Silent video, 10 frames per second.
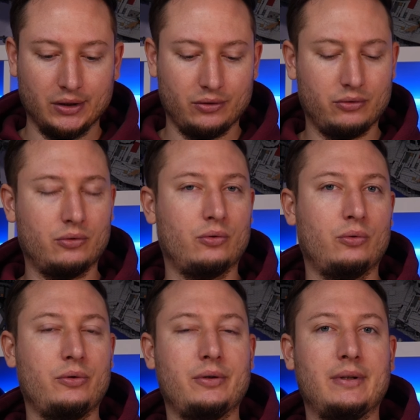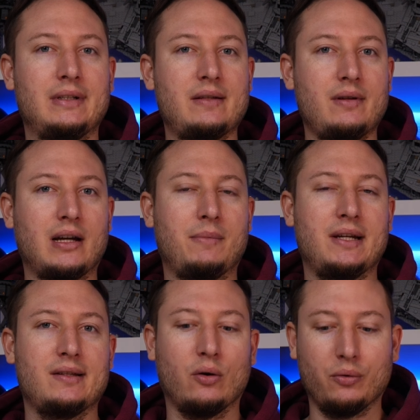Und deswegen habe ich
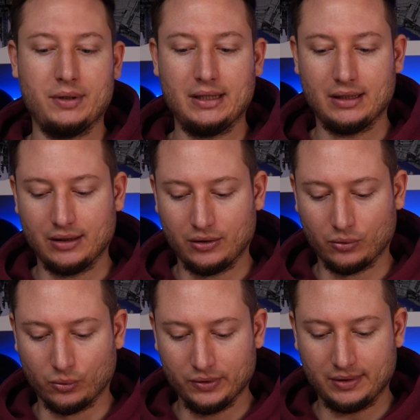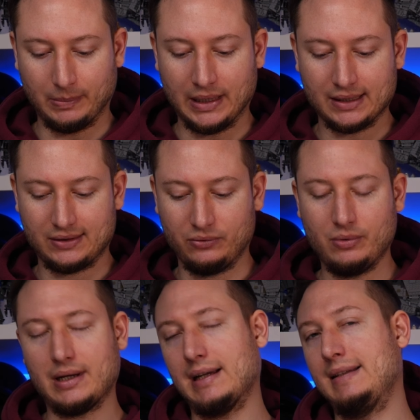jetzt auch nicht groß mehr
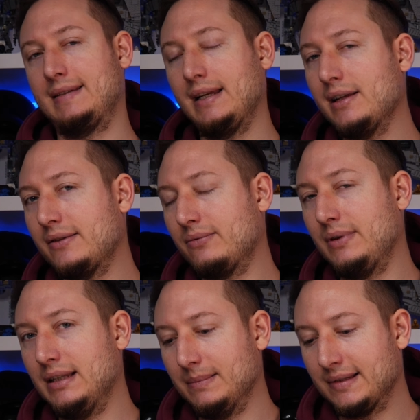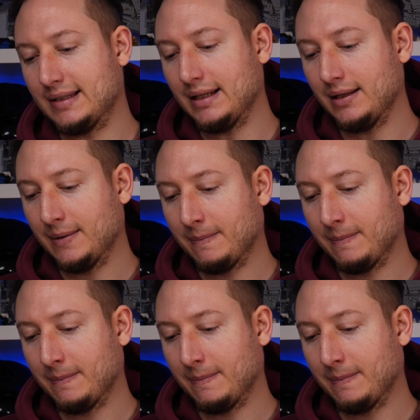zu erzählen zu diesem Set,